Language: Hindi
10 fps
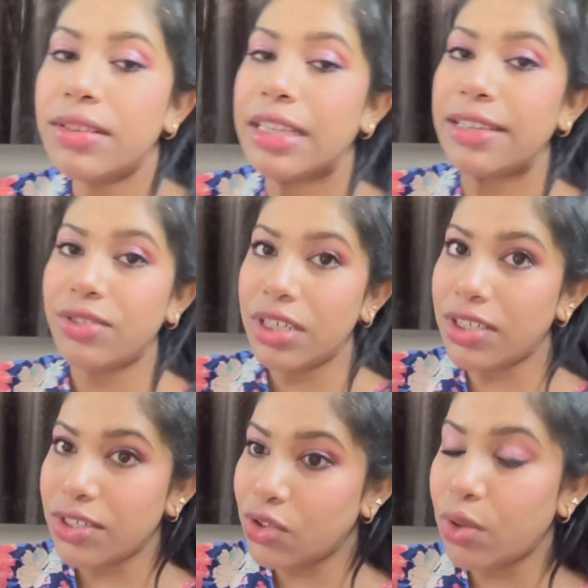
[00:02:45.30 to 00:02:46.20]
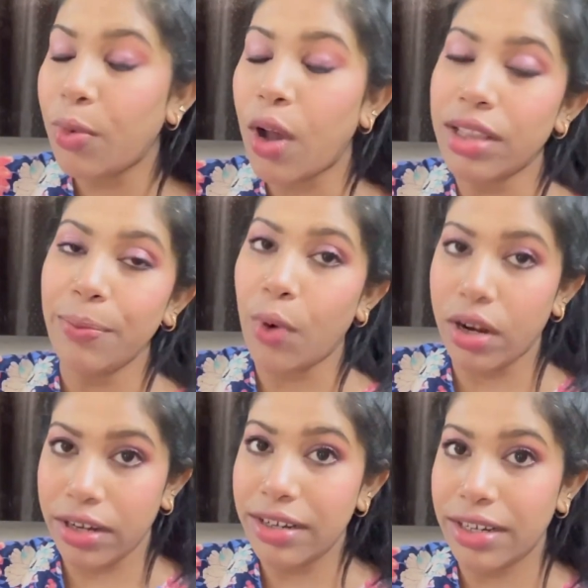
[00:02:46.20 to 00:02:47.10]
तीसरी चीज़ जो बहुत
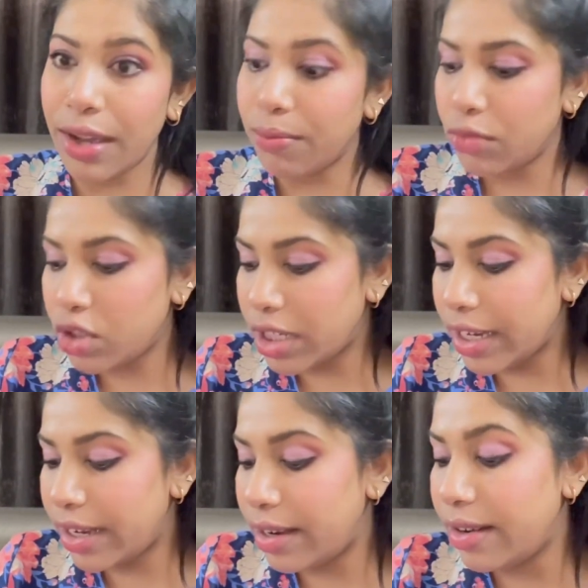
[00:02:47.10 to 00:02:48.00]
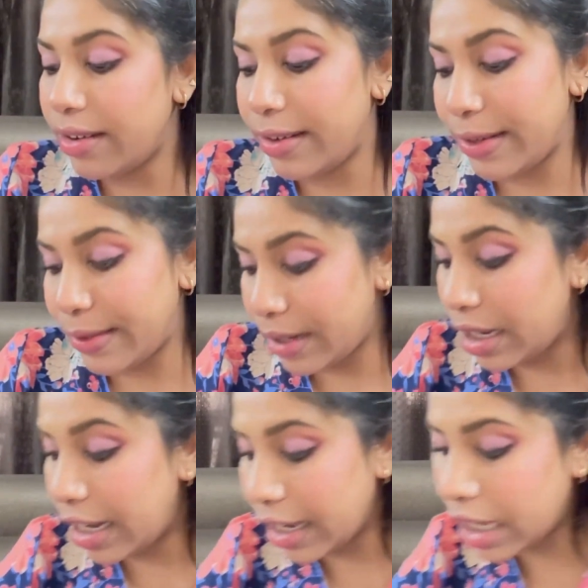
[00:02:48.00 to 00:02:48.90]
इम्पॉर्टेंट मुझे uh,
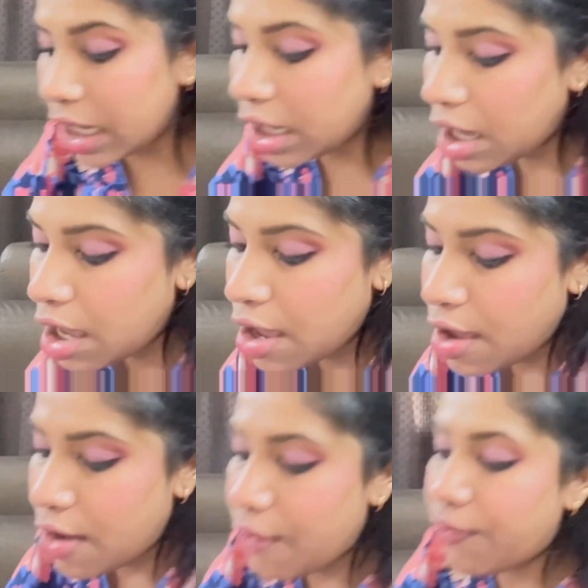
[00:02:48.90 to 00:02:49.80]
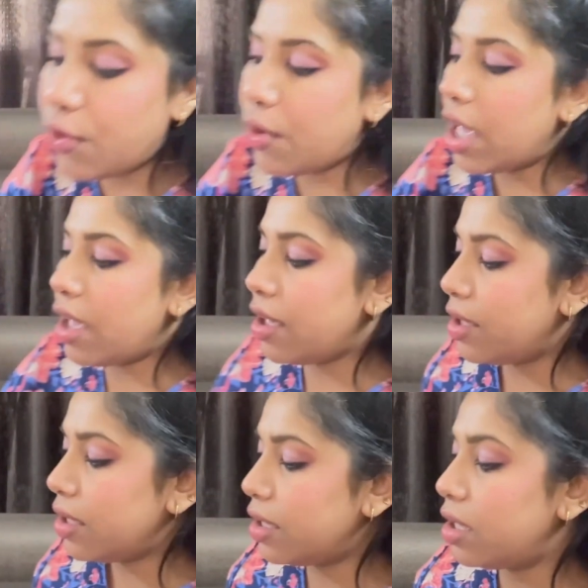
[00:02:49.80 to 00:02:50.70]
लगी वो है
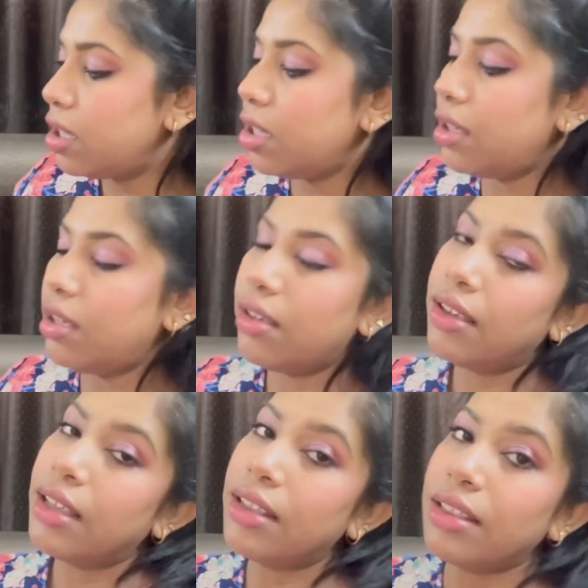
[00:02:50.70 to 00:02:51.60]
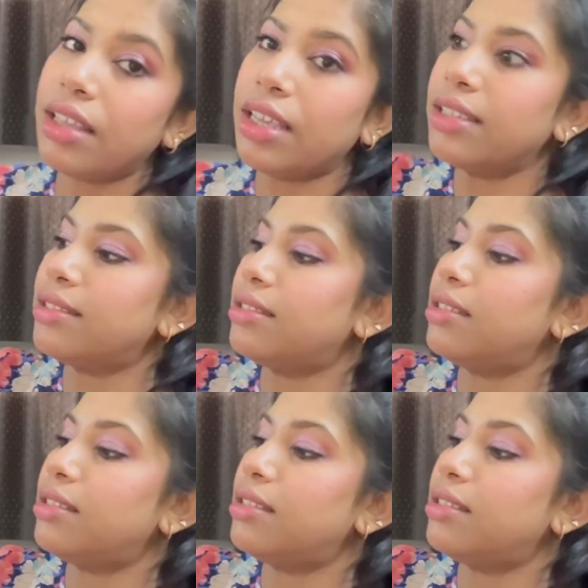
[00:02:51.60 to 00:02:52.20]
दीज